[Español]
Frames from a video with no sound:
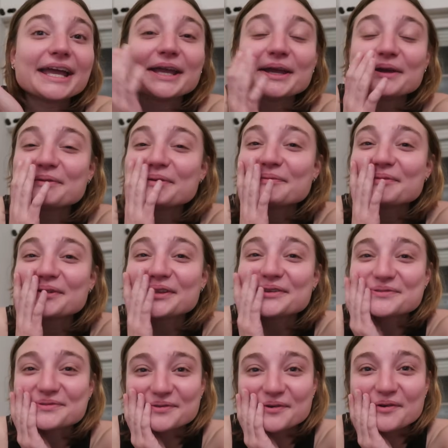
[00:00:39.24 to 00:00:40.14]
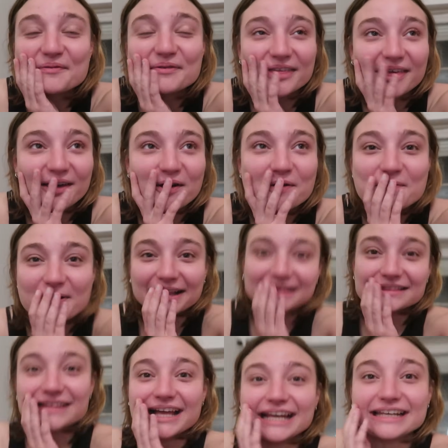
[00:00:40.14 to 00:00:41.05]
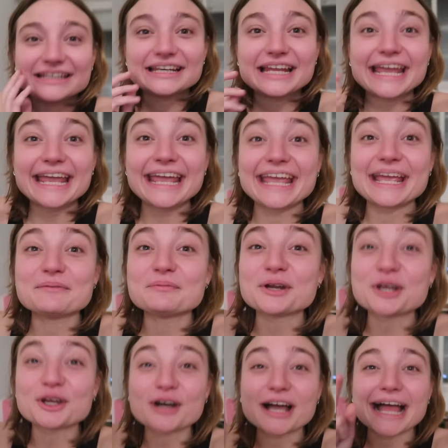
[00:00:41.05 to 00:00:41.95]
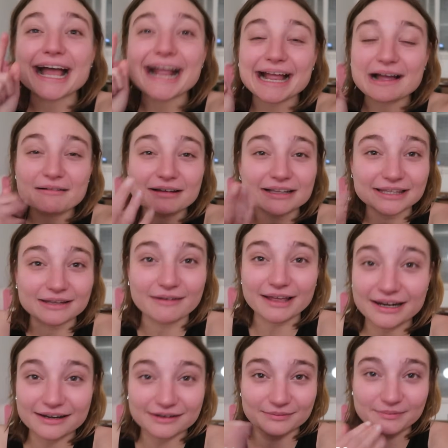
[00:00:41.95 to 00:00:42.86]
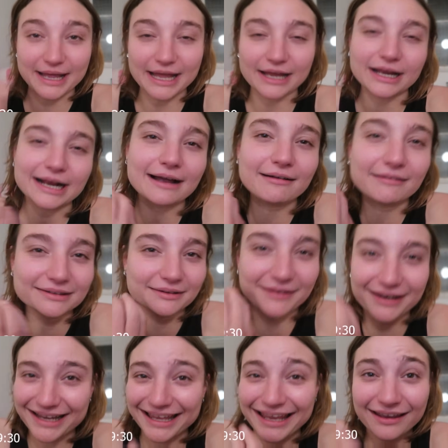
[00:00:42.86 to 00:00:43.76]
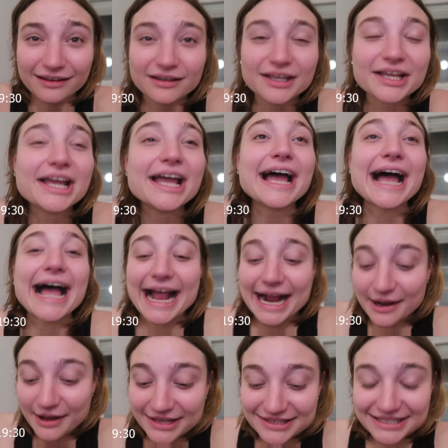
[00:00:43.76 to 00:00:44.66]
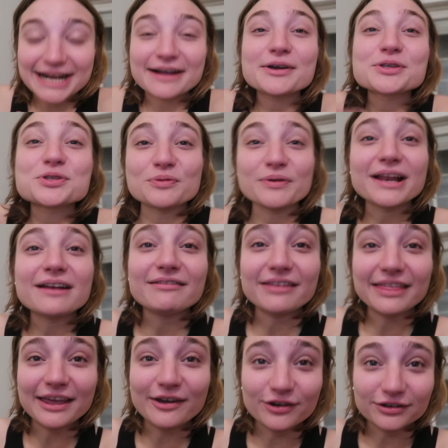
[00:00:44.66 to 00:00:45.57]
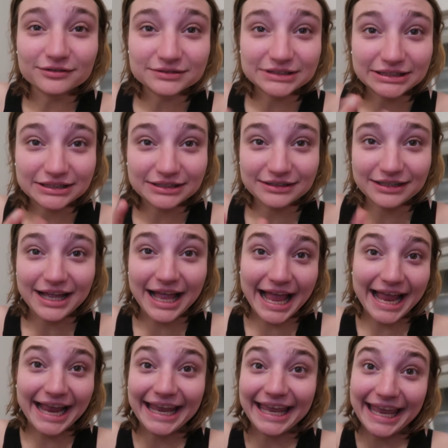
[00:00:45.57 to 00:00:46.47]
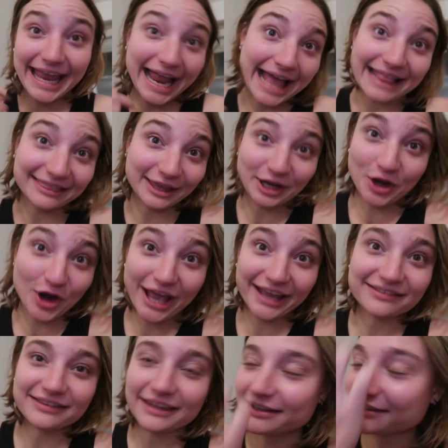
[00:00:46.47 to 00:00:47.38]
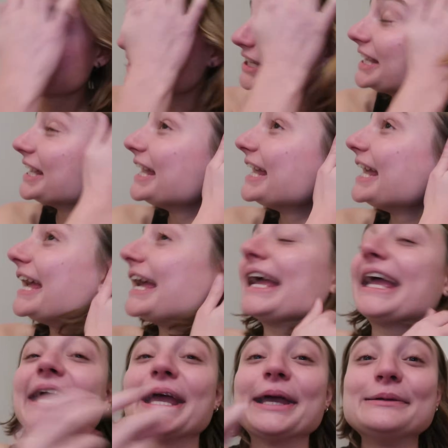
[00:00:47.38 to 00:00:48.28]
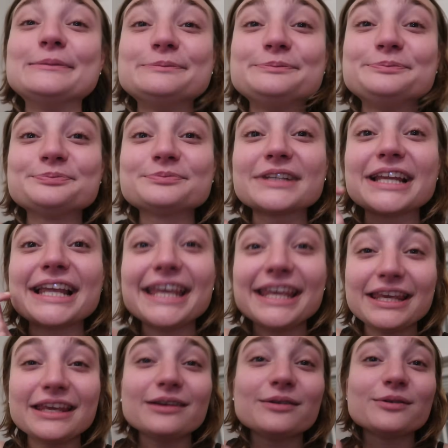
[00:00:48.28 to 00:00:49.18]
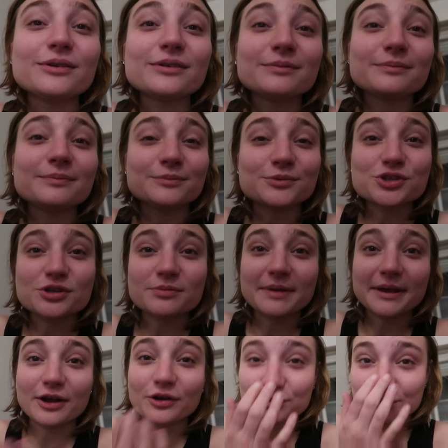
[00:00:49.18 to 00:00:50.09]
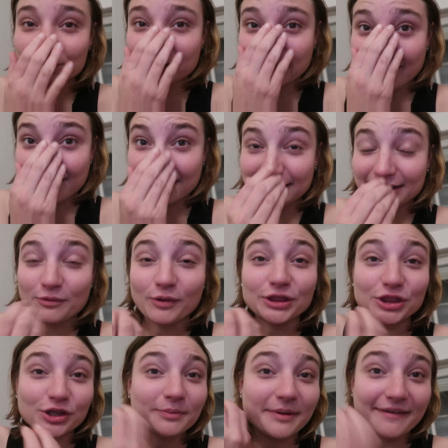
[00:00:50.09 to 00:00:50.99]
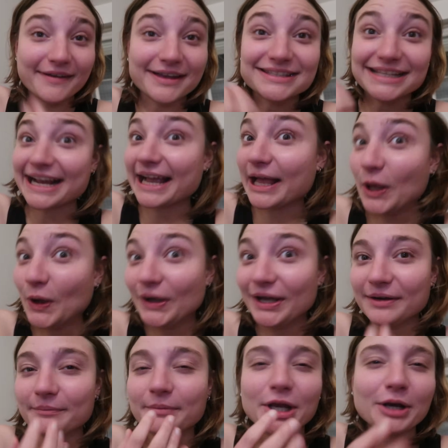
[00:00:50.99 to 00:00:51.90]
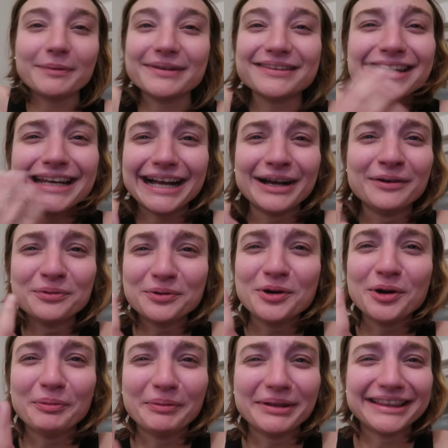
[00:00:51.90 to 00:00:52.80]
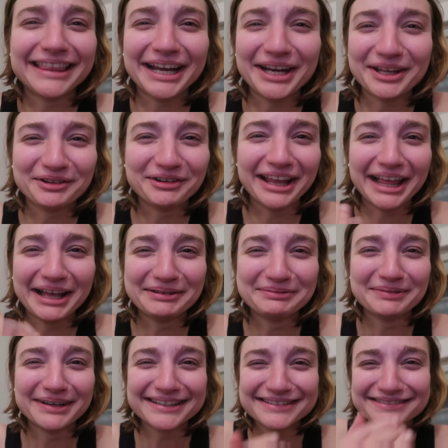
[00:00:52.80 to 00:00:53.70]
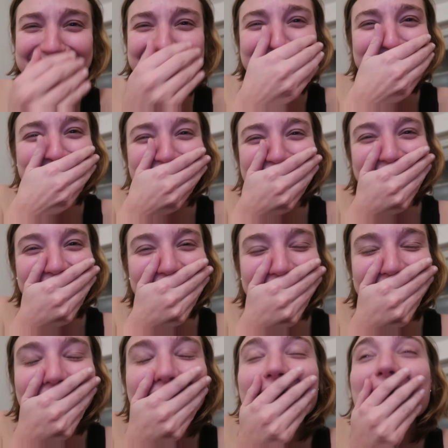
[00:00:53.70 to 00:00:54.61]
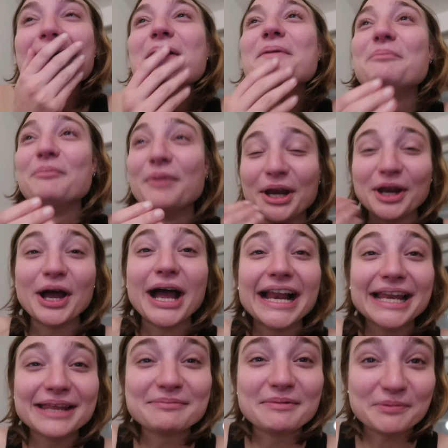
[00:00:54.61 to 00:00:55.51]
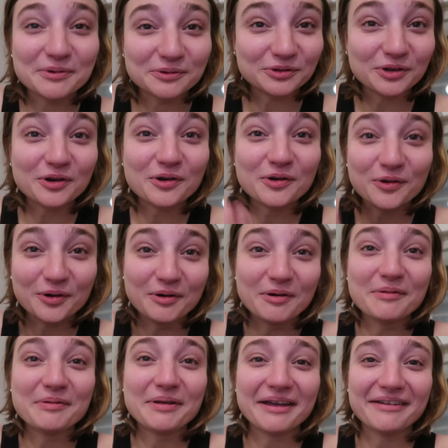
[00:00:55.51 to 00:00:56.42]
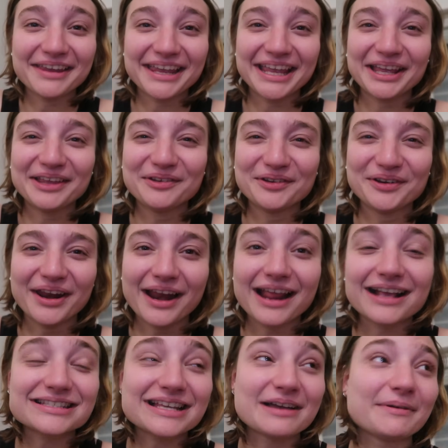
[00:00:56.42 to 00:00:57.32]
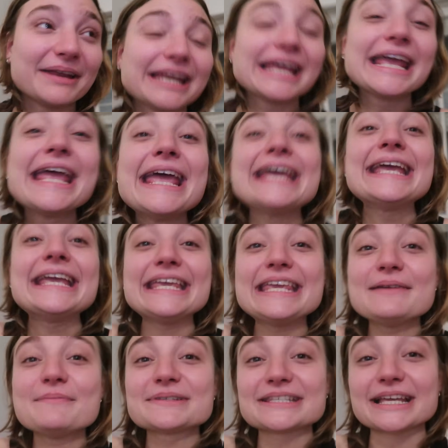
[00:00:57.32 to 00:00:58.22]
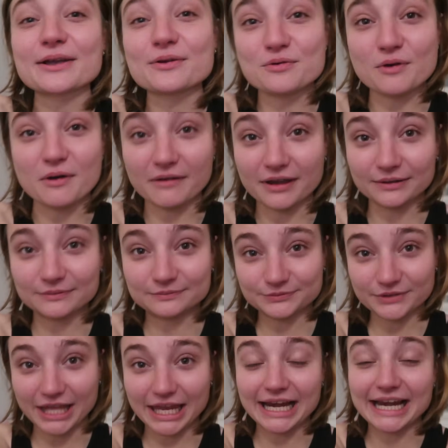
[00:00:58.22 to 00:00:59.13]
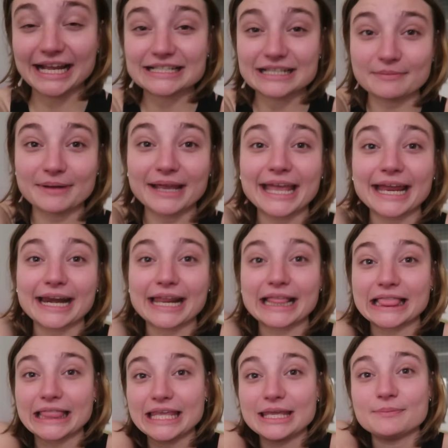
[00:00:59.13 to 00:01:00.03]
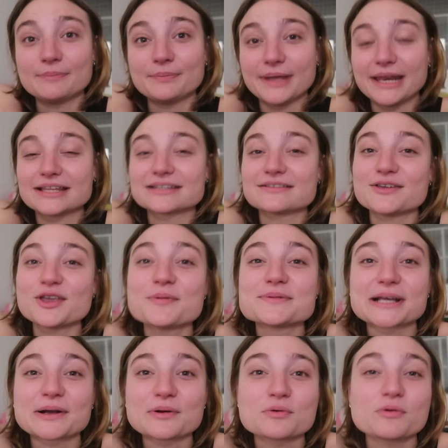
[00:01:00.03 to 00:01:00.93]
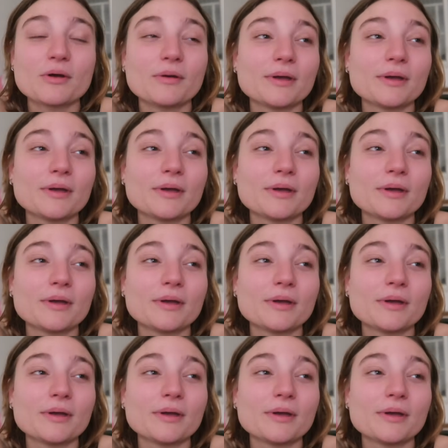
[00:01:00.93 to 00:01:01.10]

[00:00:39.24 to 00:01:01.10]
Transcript: Eh, bienvenidos a un nuevo video, ¿cómo andan? Eh, bueno, acaban de ver, va, acaban de ver que acaba, se acaba de subir el video anterior a este Em, y muchos me consultaban cuánto me había sacado. Bueno, mentira, un comentario nada más. Bueno, alguien me preguntó cómo me había ido en el examen y me saqué un 9. En el examen que rendí en ese video me saqué un